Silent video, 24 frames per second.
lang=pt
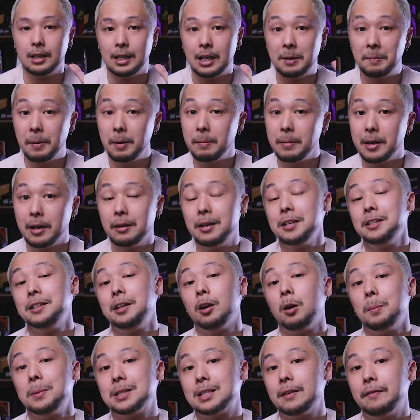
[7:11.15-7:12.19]
E primeiro a gente
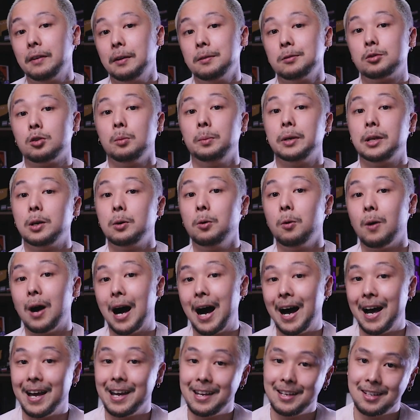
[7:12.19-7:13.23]
tem que começar falando sobre o
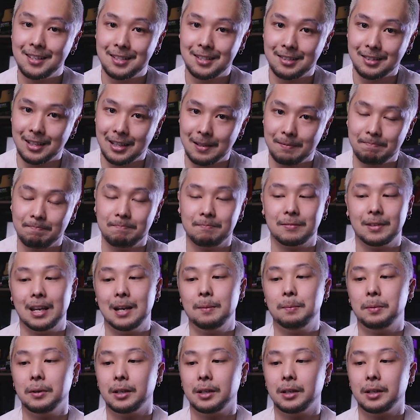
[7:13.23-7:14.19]
ANC, né?